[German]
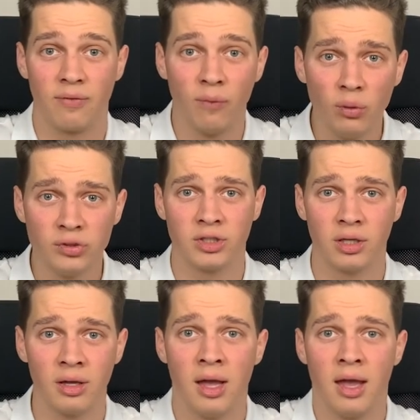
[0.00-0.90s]
Ich
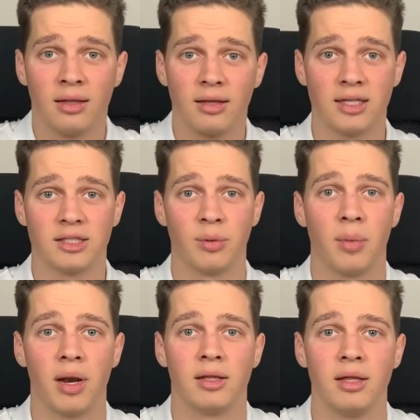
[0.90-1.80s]
wusste, dass ich mit
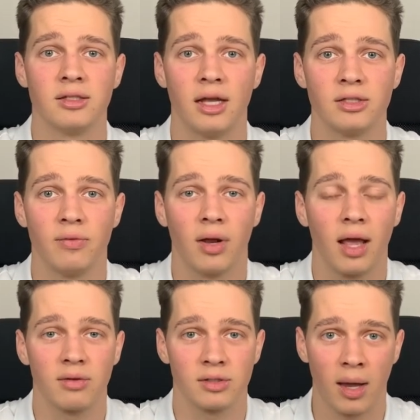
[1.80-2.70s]
meiner Dienstleistung wirklich
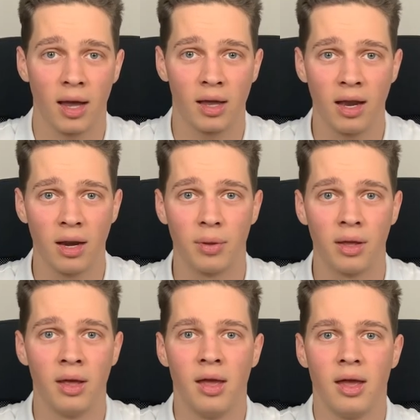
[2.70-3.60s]
etwas machen kann, aber